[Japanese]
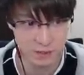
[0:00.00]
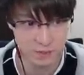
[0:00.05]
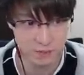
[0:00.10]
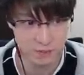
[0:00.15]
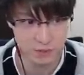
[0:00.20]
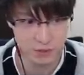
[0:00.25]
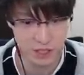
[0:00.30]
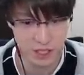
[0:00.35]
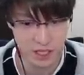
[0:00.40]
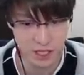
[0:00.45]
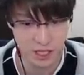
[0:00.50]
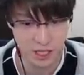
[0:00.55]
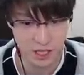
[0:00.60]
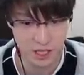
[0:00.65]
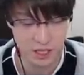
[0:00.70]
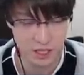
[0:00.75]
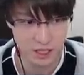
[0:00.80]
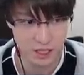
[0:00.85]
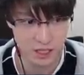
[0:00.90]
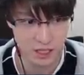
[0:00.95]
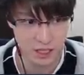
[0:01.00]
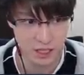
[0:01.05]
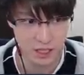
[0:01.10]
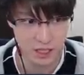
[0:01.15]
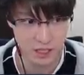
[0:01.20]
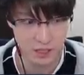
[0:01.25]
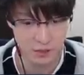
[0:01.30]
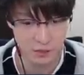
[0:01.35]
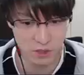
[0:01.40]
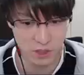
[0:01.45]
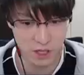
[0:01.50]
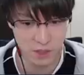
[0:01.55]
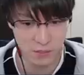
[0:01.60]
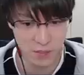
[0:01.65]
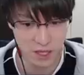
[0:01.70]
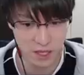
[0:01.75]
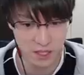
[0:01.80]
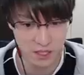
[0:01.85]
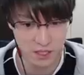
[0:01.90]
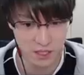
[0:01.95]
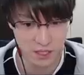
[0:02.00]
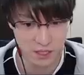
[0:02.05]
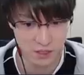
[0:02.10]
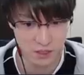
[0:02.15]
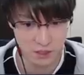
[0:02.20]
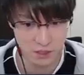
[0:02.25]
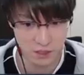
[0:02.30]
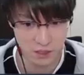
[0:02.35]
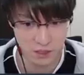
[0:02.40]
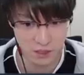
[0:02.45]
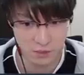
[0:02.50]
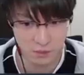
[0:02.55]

プで、えー、空は任せつつ、